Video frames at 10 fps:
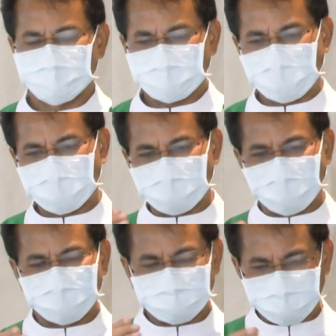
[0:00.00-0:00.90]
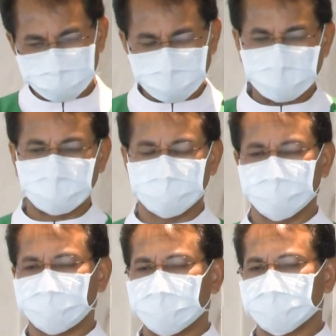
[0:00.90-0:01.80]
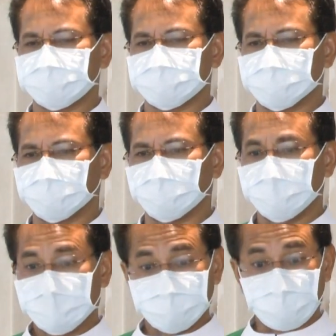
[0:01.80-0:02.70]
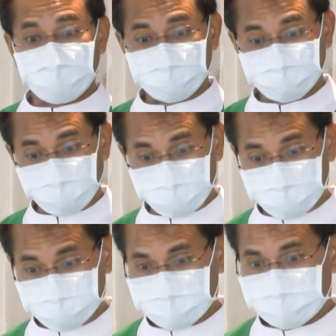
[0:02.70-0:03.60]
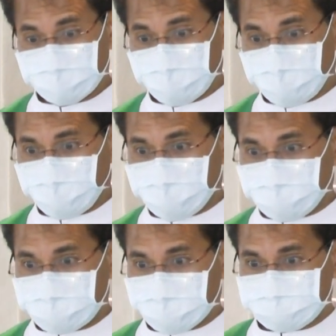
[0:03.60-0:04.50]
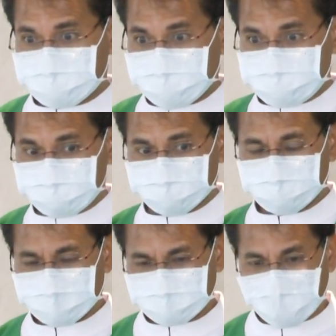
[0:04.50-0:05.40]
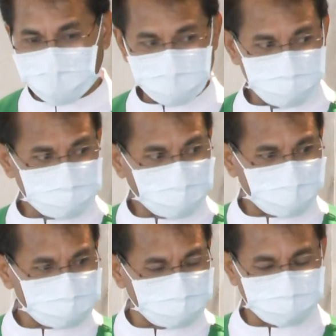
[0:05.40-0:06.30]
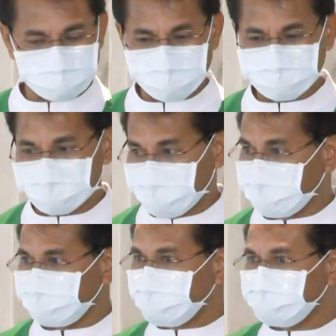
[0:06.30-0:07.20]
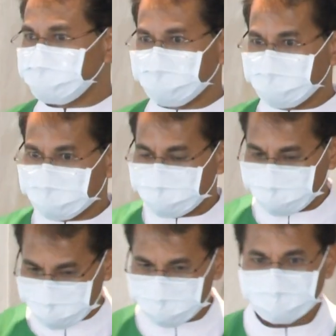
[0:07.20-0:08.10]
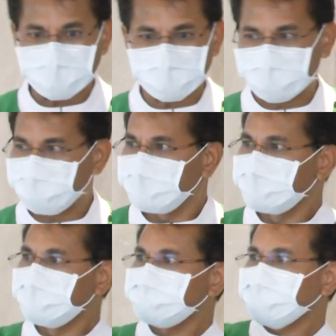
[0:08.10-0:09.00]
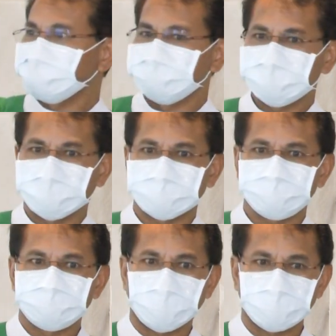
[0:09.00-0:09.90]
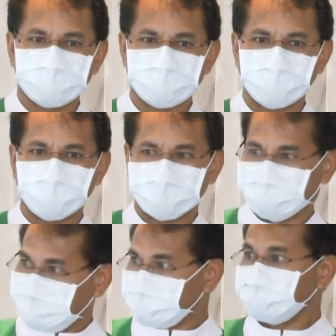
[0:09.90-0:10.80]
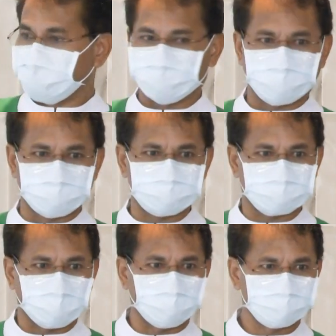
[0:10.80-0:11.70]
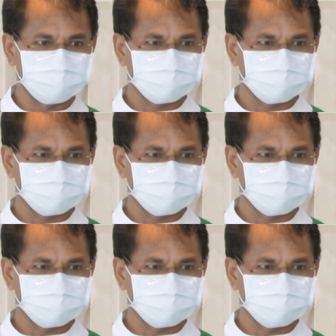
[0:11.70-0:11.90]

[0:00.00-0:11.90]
他来到那地方的时候，有很多围绕着耶稣，他应该可以跟这些人：“对不起，你们让开，在里面说说话的是我的儿子。”耶。